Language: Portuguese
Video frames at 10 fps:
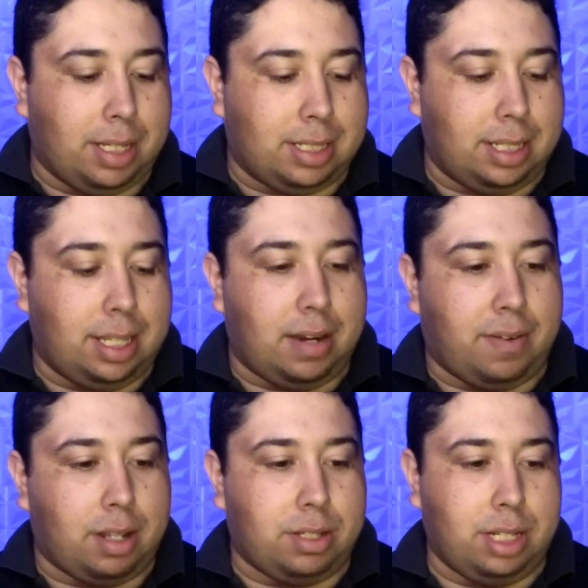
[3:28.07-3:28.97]
esses
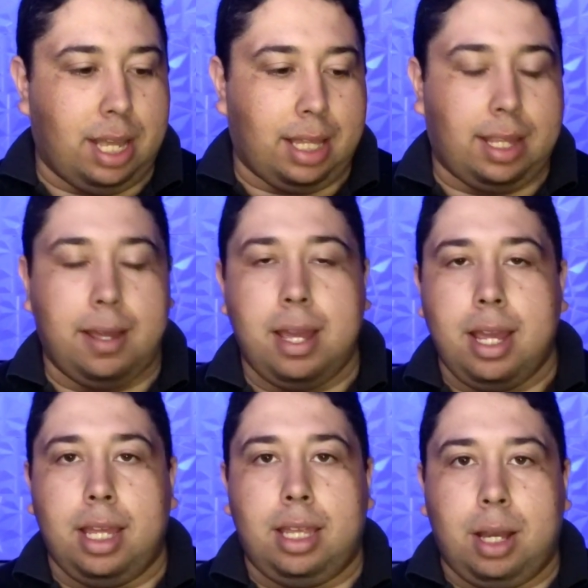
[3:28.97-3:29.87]
intervalos de data.
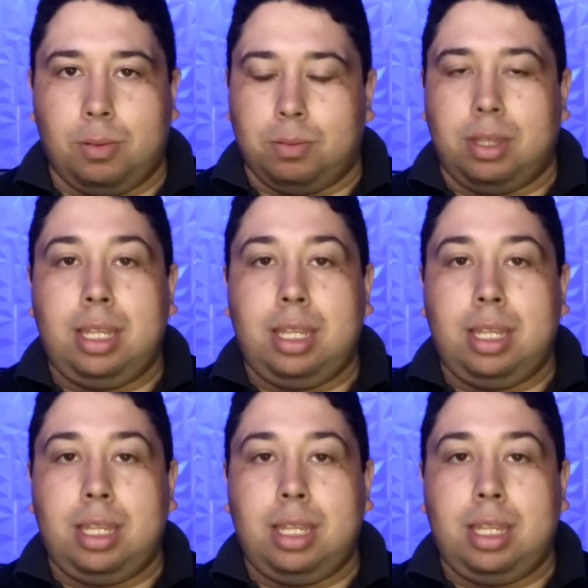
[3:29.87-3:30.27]
Então,